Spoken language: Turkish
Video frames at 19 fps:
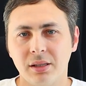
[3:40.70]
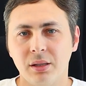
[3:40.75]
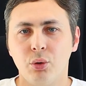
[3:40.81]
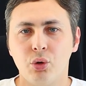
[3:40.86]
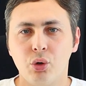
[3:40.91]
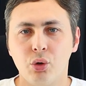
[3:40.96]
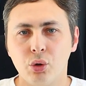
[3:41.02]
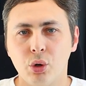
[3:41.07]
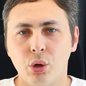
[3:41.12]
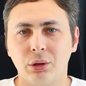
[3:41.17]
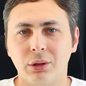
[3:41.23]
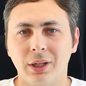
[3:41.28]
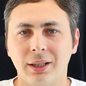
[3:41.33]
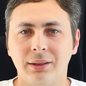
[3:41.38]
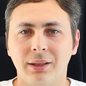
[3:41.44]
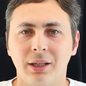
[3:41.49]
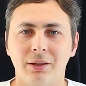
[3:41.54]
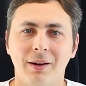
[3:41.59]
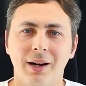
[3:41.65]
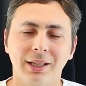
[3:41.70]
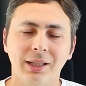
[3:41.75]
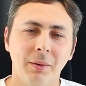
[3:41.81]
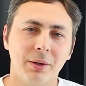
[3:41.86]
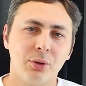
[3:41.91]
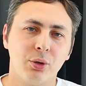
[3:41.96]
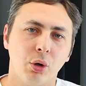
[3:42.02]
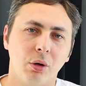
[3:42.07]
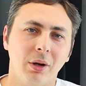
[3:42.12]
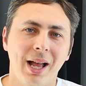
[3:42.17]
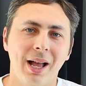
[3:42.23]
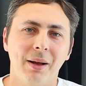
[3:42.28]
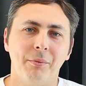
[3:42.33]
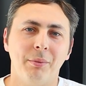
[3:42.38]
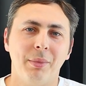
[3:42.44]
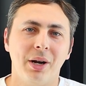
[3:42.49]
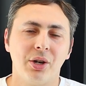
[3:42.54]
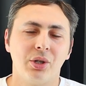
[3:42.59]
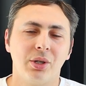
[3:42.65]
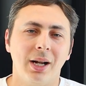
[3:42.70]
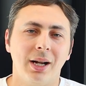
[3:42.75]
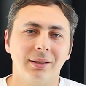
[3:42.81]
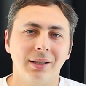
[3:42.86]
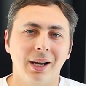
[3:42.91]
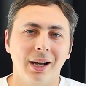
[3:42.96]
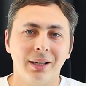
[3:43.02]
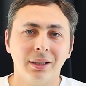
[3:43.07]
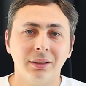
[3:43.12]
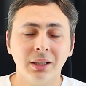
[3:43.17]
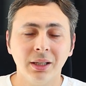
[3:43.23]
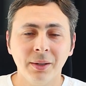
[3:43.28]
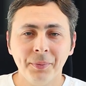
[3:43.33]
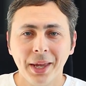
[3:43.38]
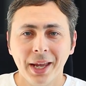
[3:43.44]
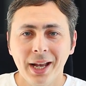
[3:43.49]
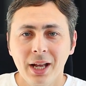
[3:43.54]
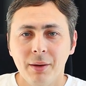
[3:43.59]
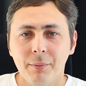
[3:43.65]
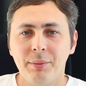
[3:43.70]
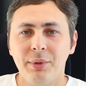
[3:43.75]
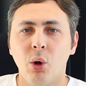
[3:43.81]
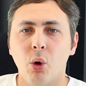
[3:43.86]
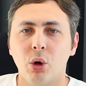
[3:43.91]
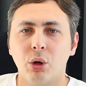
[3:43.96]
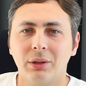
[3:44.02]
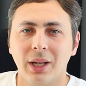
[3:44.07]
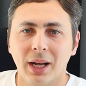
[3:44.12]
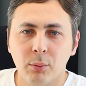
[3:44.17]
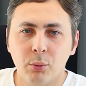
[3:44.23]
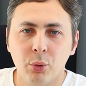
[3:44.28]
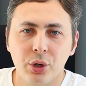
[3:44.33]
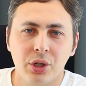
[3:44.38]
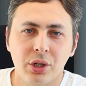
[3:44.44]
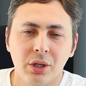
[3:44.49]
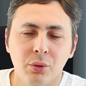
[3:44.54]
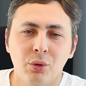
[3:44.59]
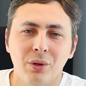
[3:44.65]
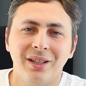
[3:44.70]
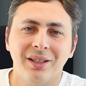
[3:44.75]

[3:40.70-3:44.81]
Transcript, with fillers: Aslında üçüncü ortakları vardı ama çok başlarda ayrıldı. Bir ortak bu işin